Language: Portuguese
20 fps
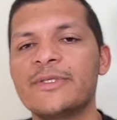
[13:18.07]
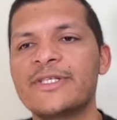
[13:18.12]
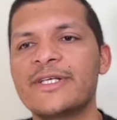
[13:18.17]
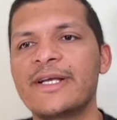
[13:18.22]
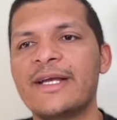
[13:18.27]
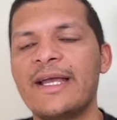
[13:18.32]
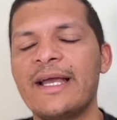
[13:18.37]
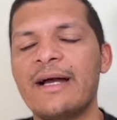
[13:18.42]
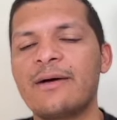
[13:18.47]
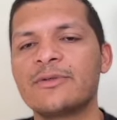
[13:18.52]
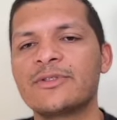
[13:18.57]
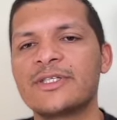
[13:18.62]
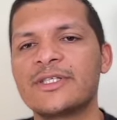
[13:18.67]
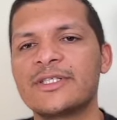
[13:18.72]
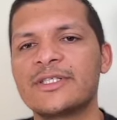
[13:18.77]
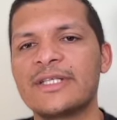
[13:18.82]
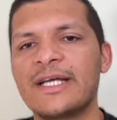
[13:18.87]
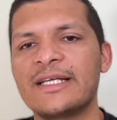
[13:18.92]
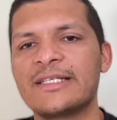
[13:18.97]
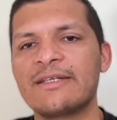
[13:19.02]
ganhar os
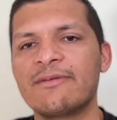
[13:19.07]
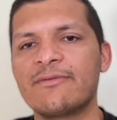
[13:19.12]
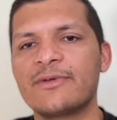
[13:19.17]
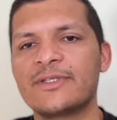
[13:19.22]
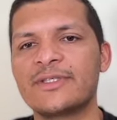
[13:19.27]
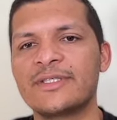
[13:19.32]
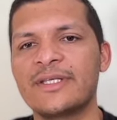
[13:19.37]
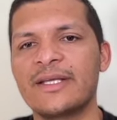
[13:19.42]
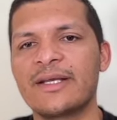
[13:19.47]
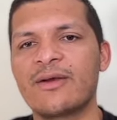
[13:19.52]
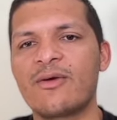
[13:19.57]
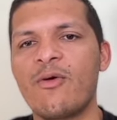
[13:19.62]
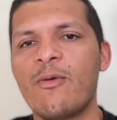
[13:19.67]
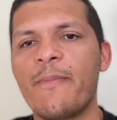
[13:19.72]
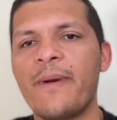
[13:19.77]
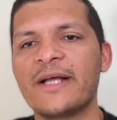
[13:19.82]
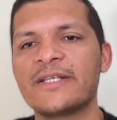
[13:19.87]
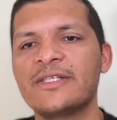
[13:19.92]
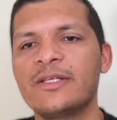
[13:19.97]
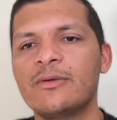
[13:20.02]
cristais é você
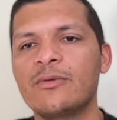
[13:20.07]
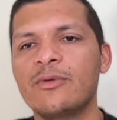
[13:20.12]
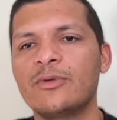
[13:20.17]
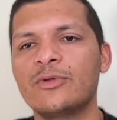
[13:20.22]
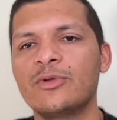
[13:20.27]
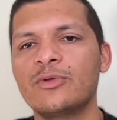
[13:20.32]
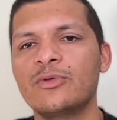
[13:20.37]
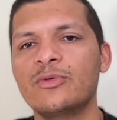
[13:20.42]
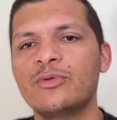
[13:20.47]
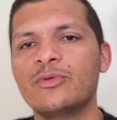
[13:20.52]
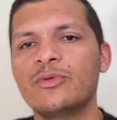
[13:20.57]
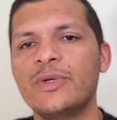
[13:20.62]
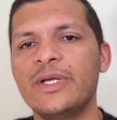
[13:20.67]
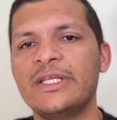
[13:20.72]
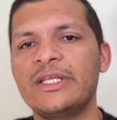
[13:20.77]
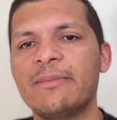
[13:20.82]
compartilhando o conteúdo no Twitter e